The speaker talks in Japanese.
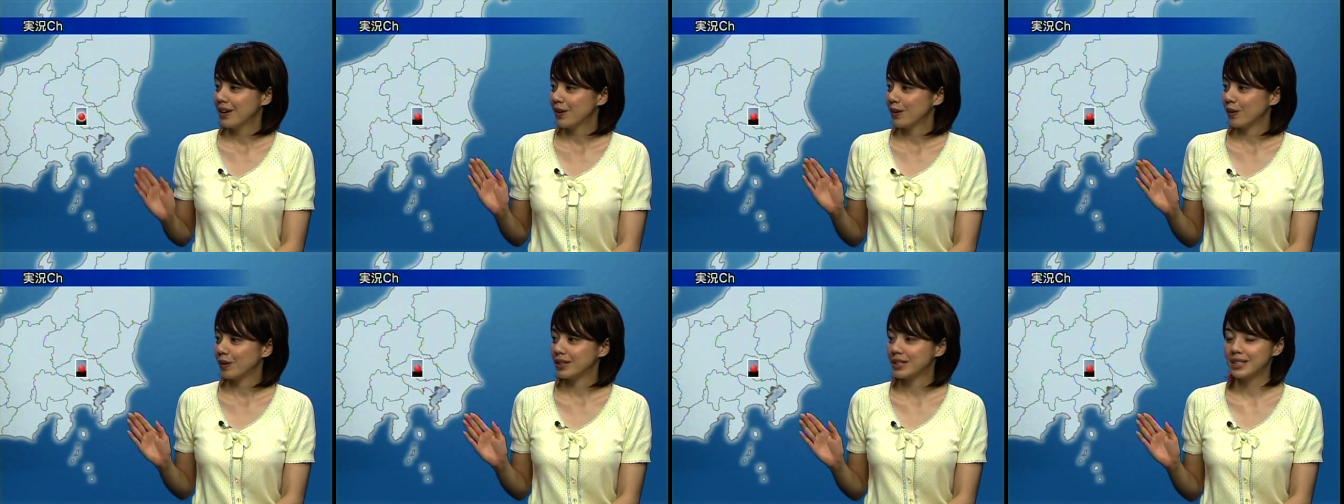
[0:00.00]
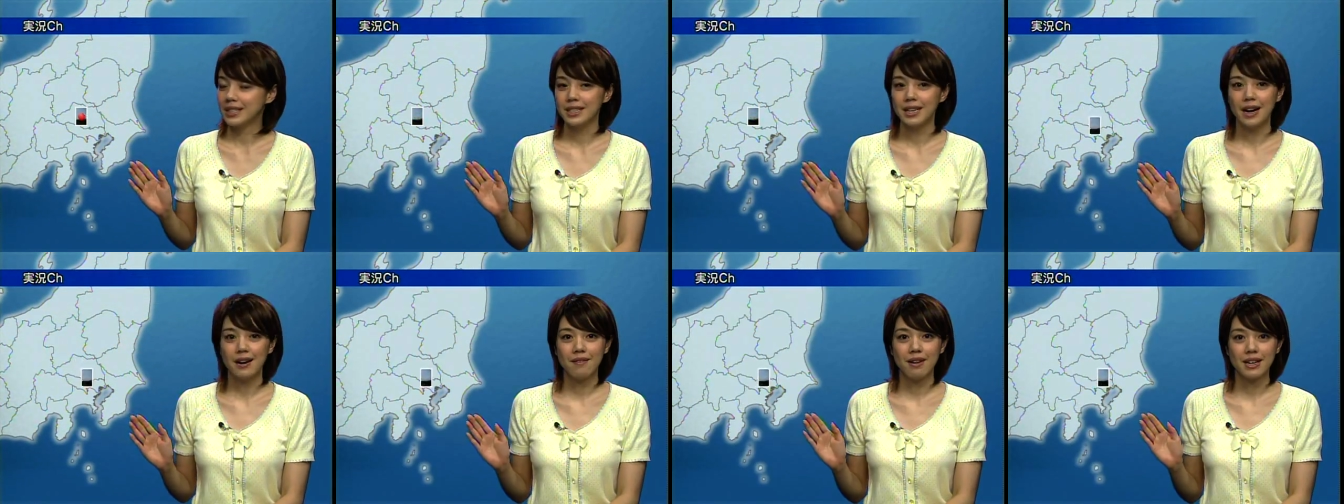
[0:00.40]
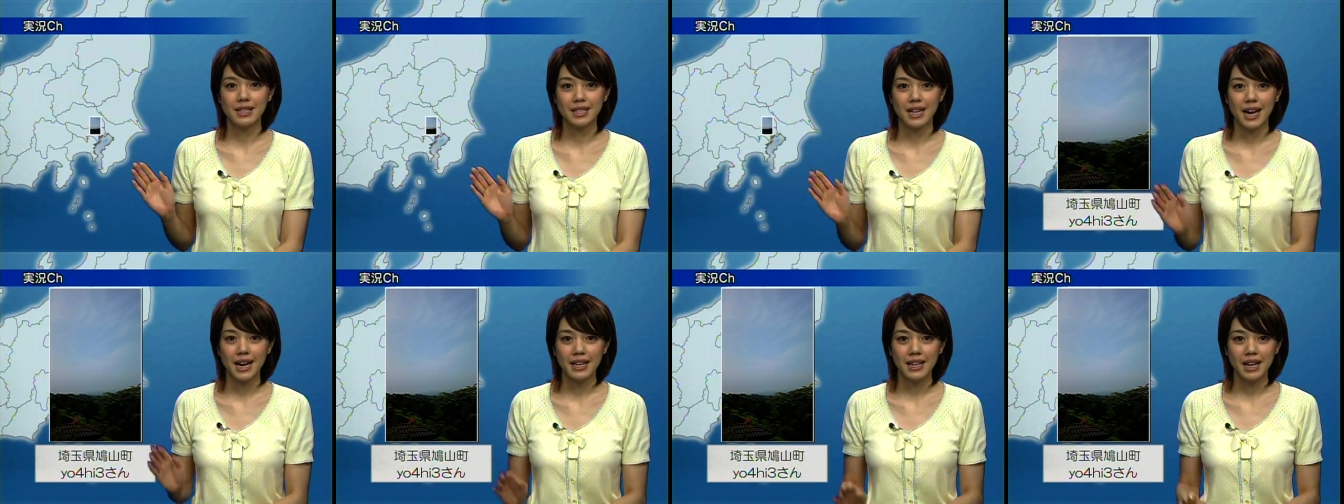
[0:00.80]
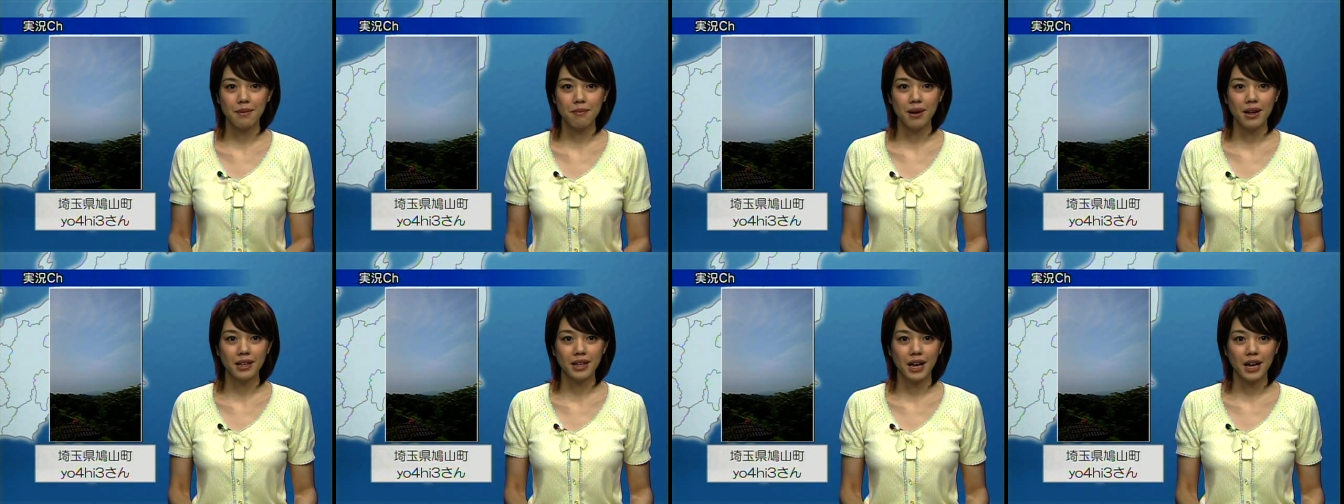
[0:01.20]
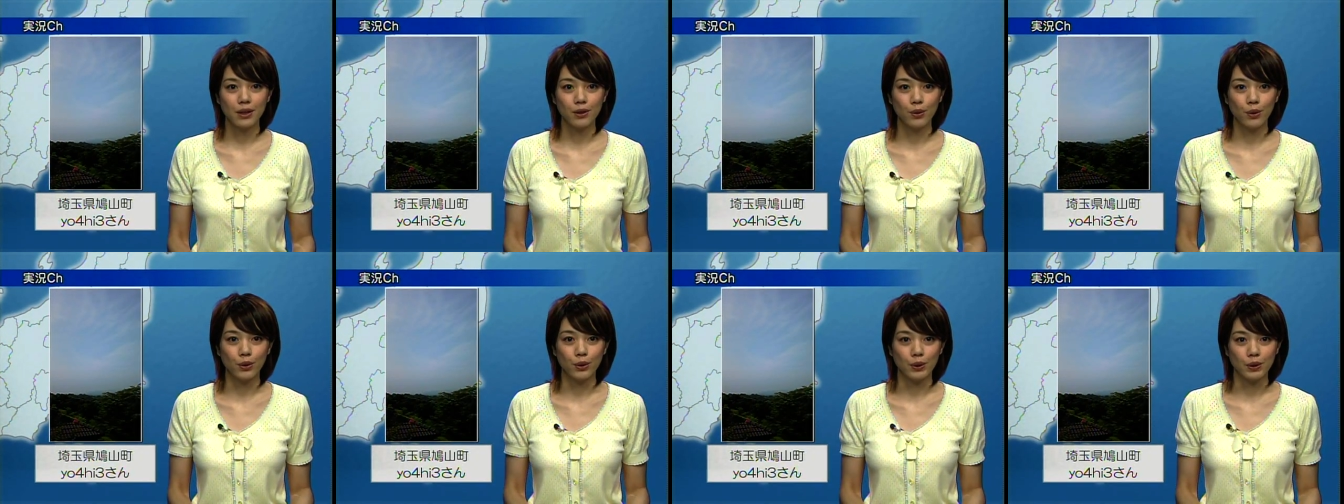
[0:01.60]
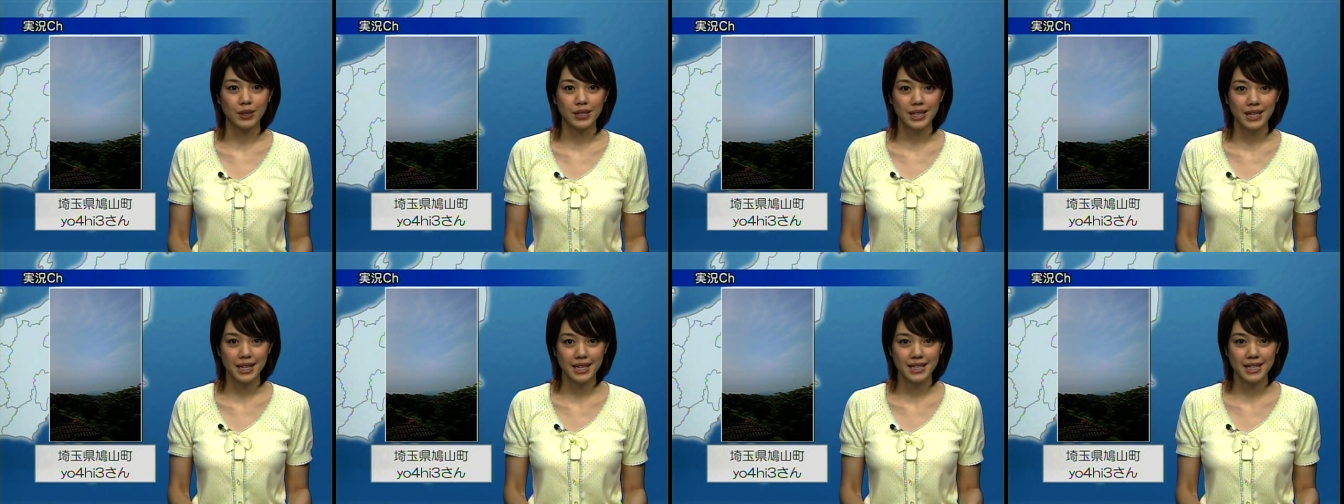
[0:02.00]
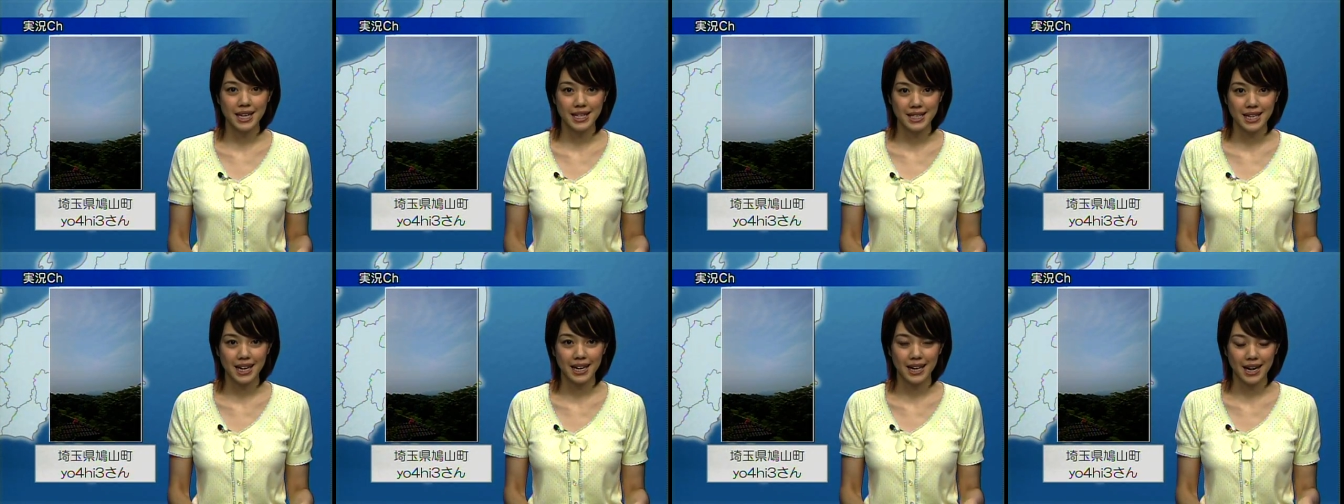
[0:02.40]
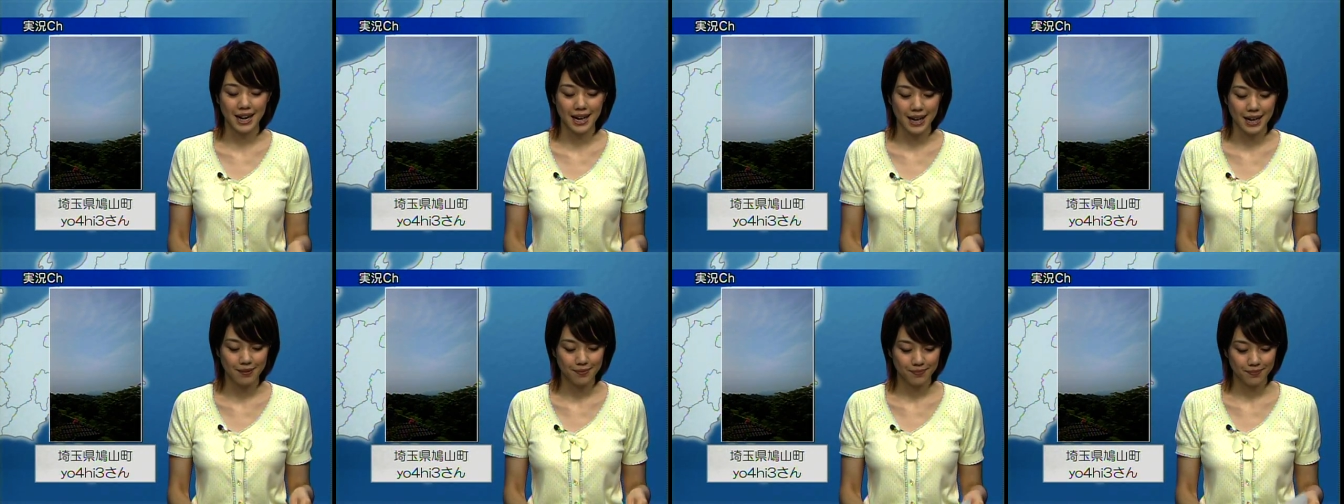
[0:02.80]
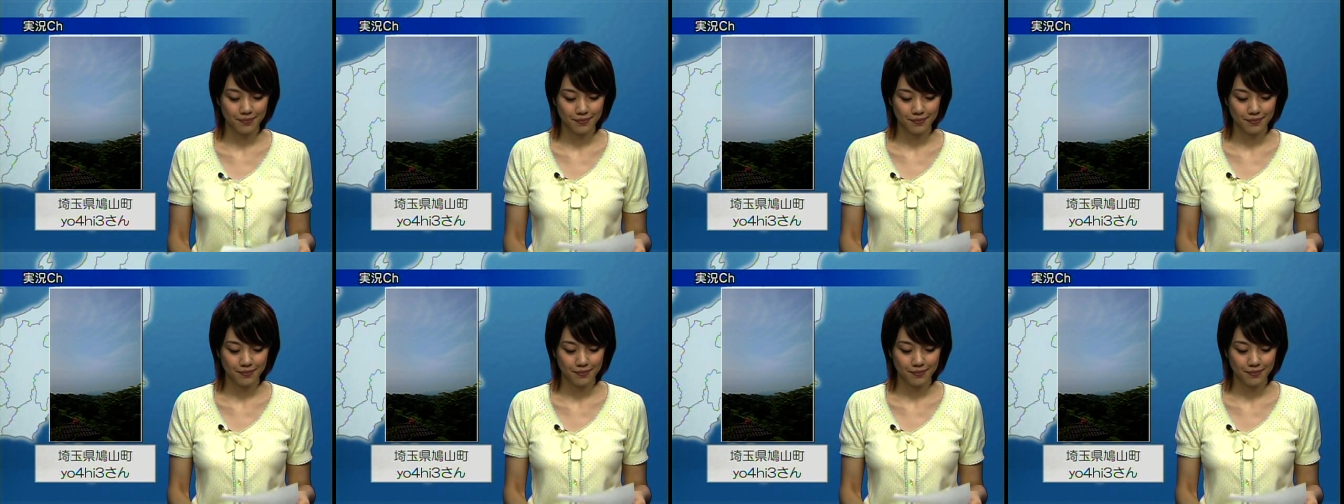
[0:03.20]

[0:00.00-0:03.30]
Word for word: うこちらは埼玉県の吉久さんから